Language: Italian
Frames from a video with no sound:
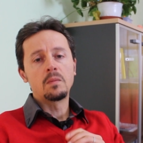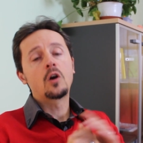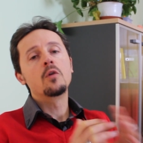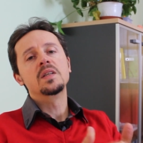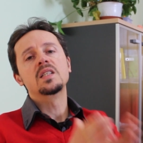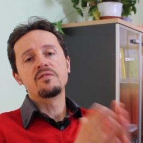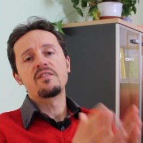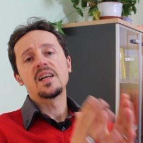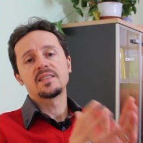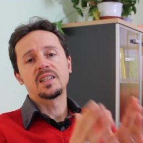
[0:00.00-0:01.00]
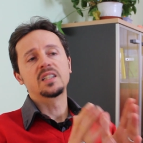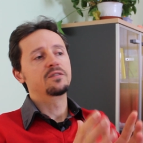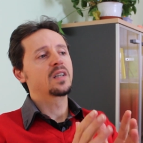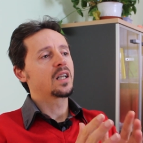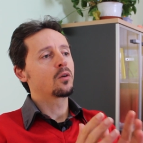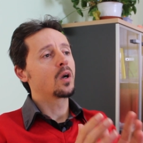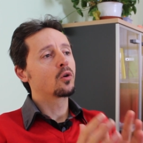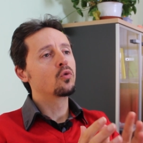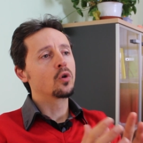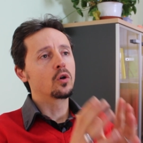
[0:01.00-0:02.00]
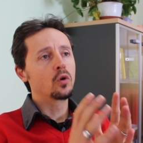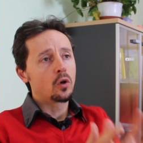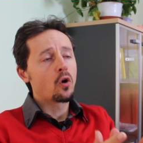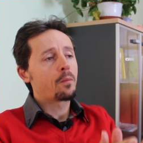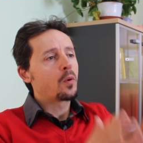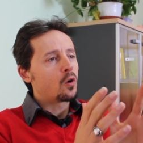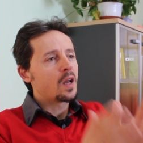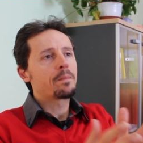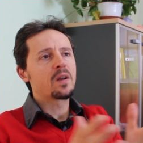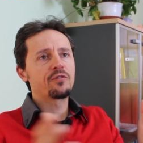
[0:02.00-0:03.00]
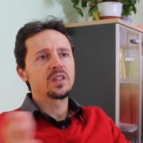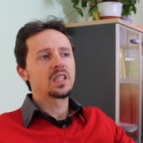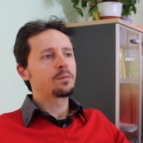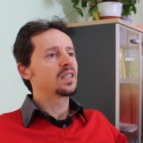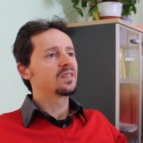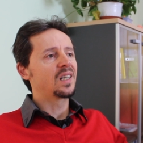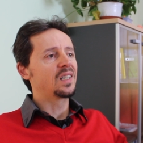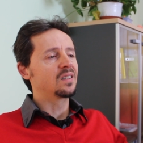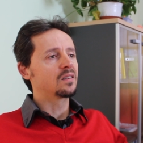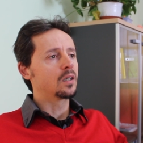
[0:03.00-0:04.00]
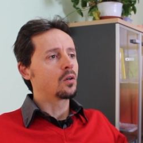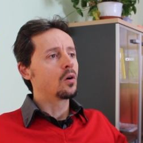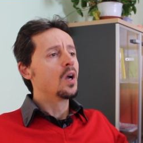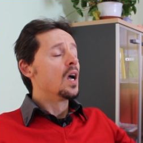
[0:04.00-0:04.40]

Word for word: Ma come si fa a sacrificare qualcuno il cui corpo non è perfettamente integro?